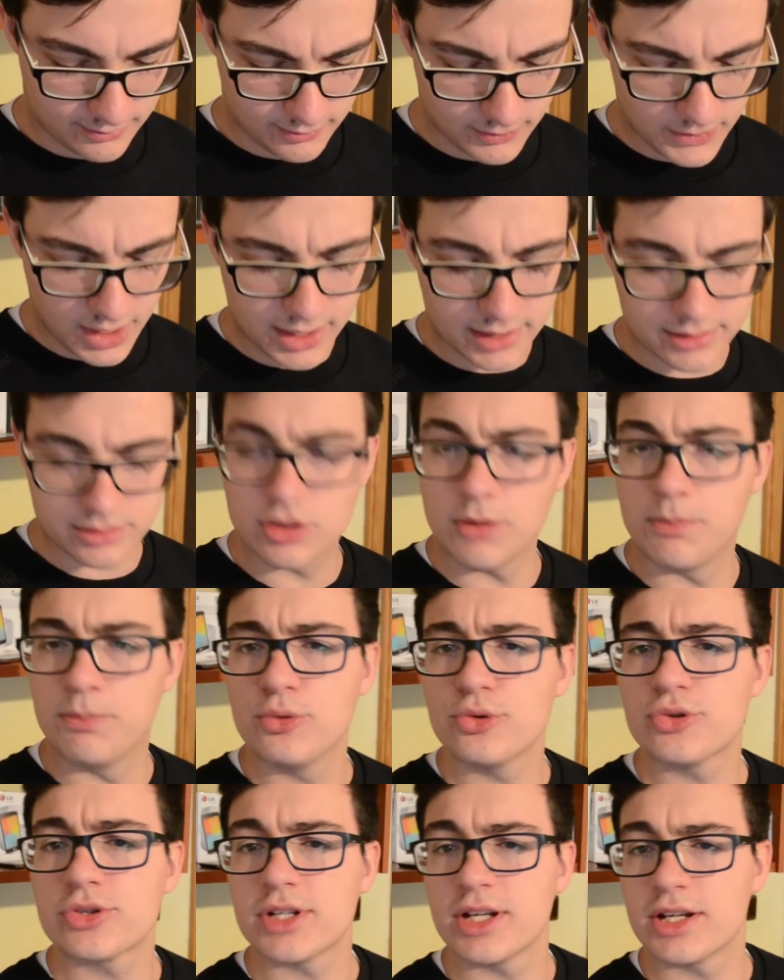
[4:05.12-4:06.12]
Teraz go
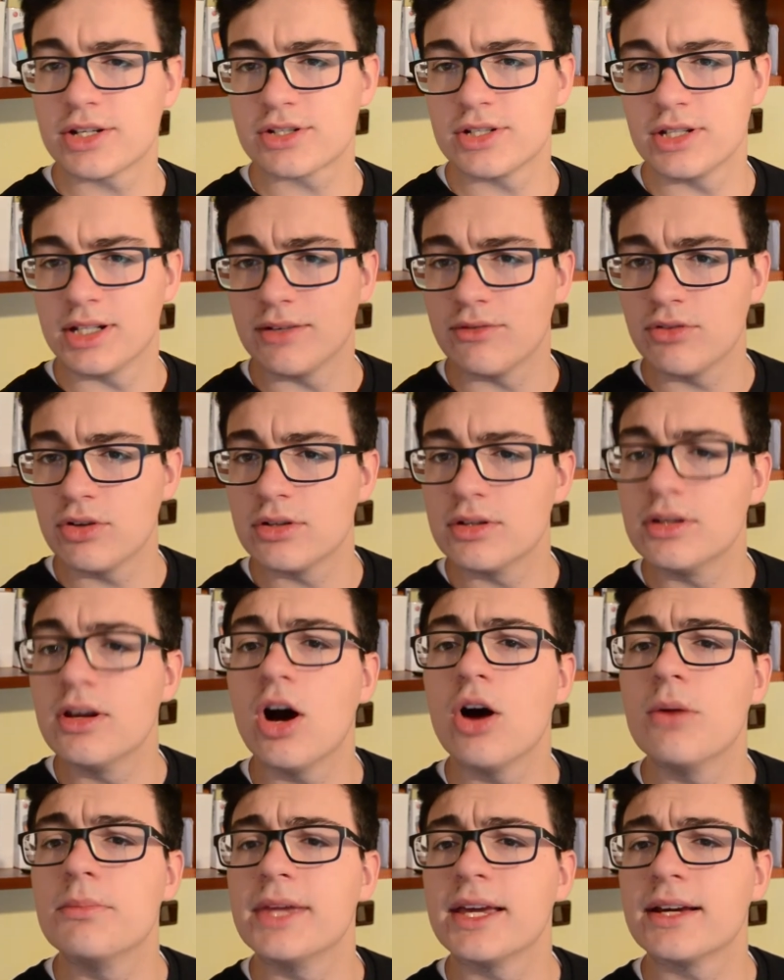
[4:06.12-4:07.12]
puszczę jeszcze na wolny
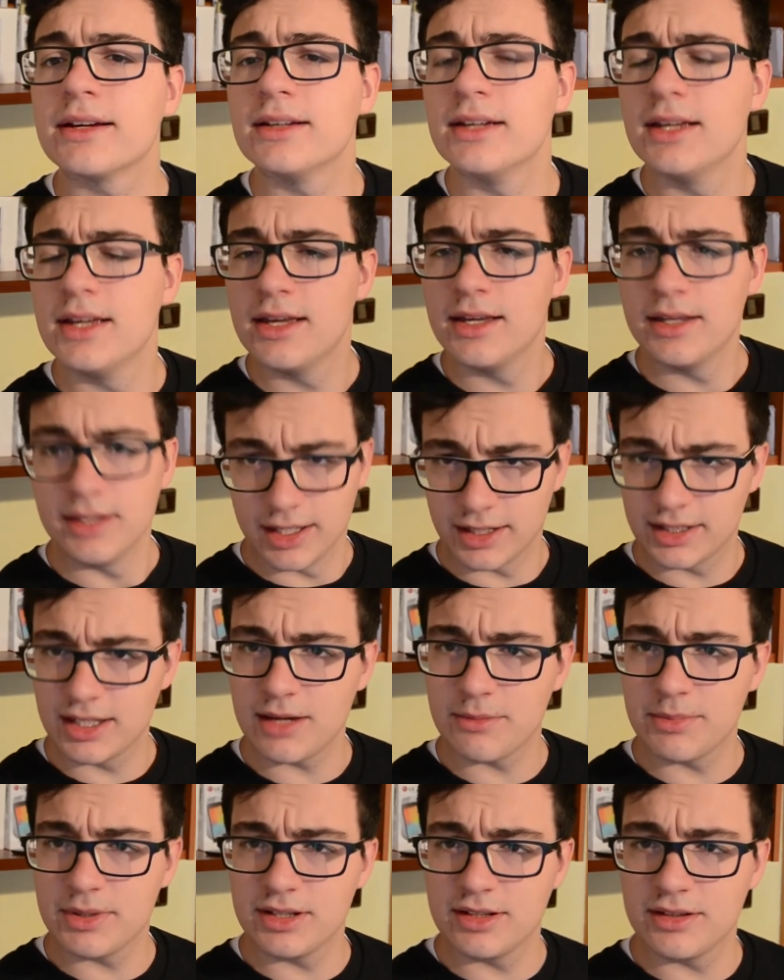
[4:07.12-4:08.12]
obieg, jak
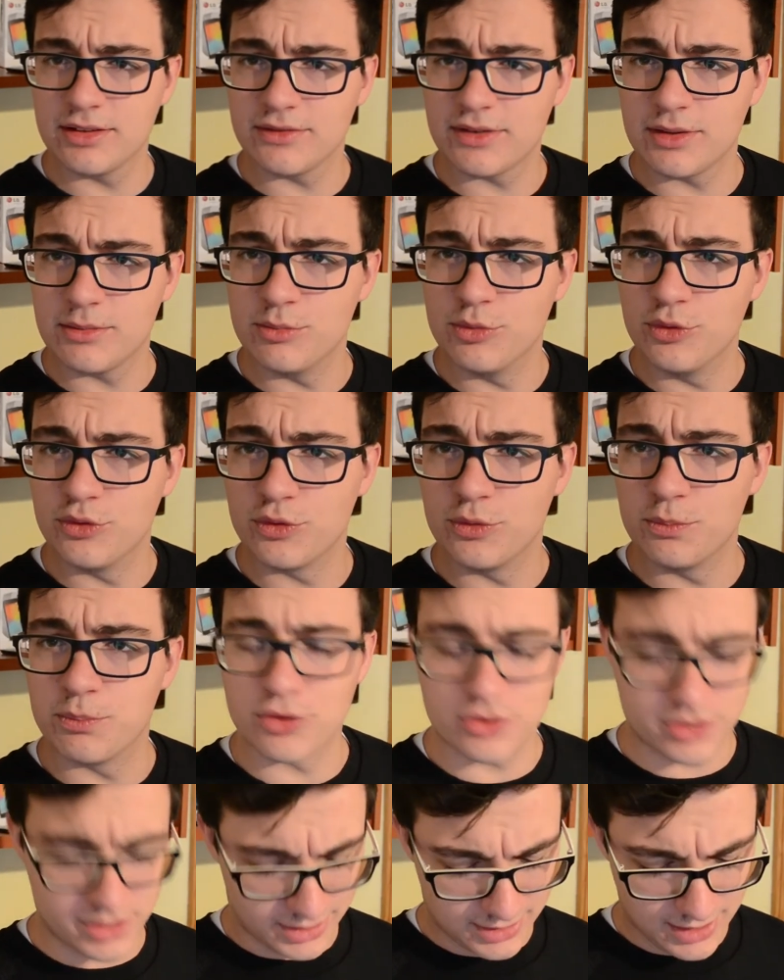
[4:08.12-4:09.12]
ja będę Wam mówił
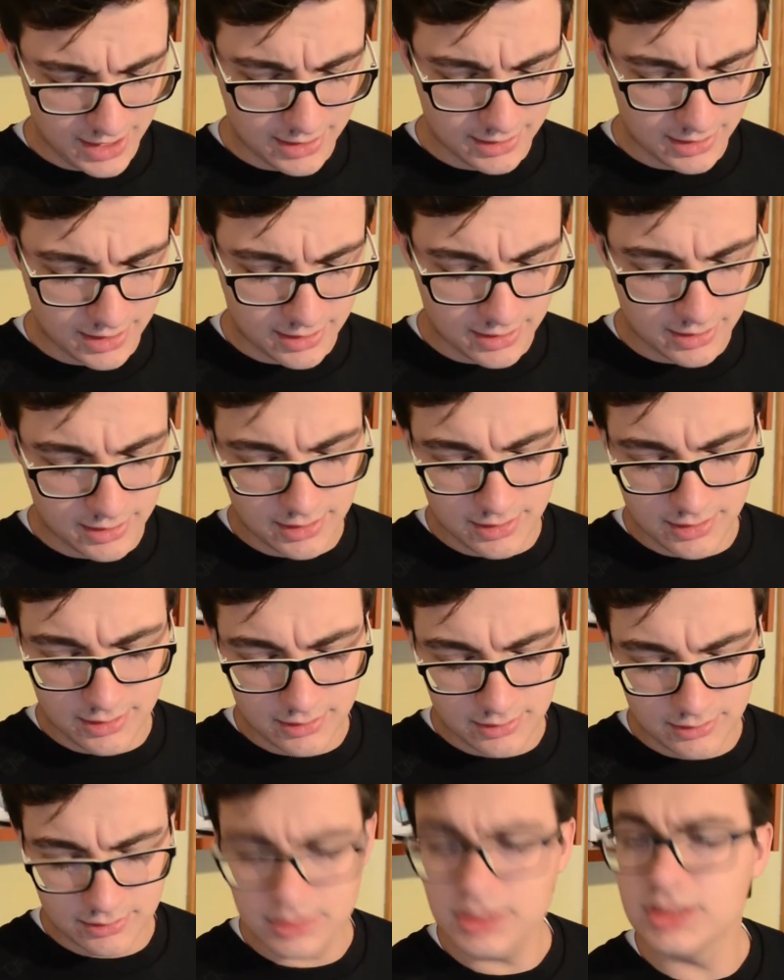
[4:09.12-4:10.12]
pożegnanie
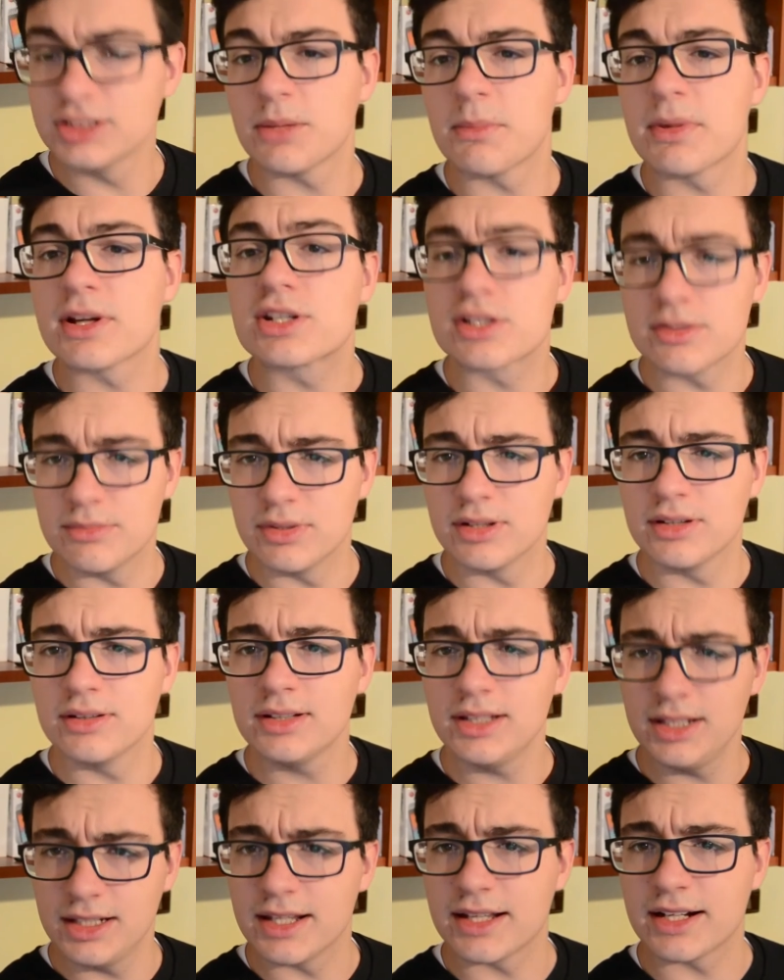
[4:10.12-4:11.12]
i zobaczymy
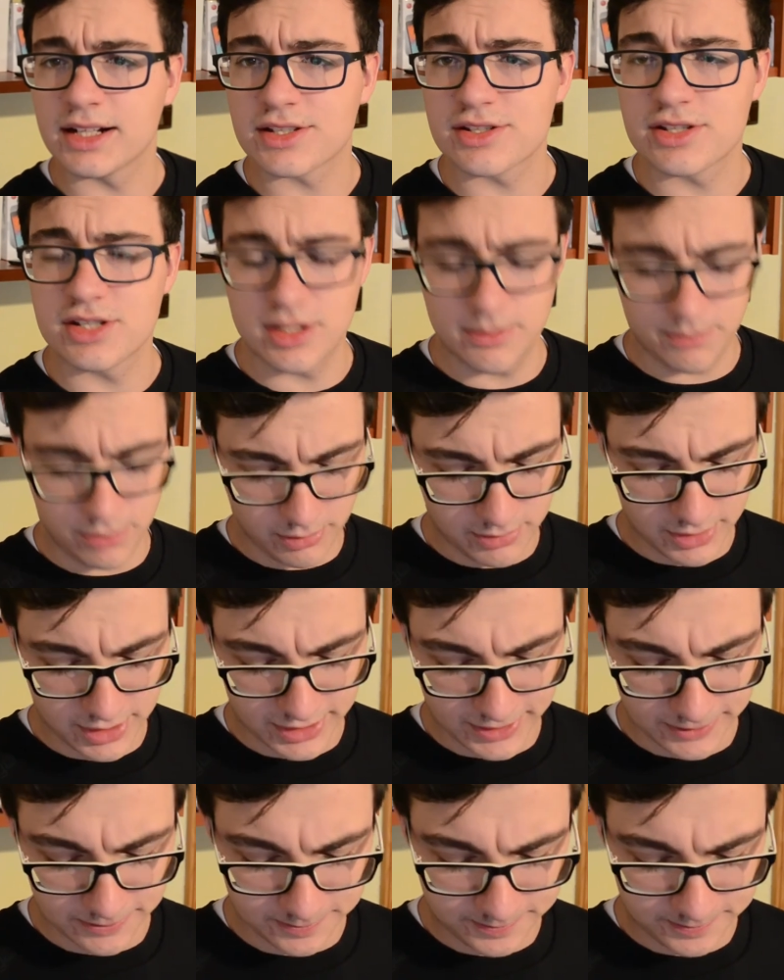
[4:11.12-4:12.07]
ile razy się pomyli.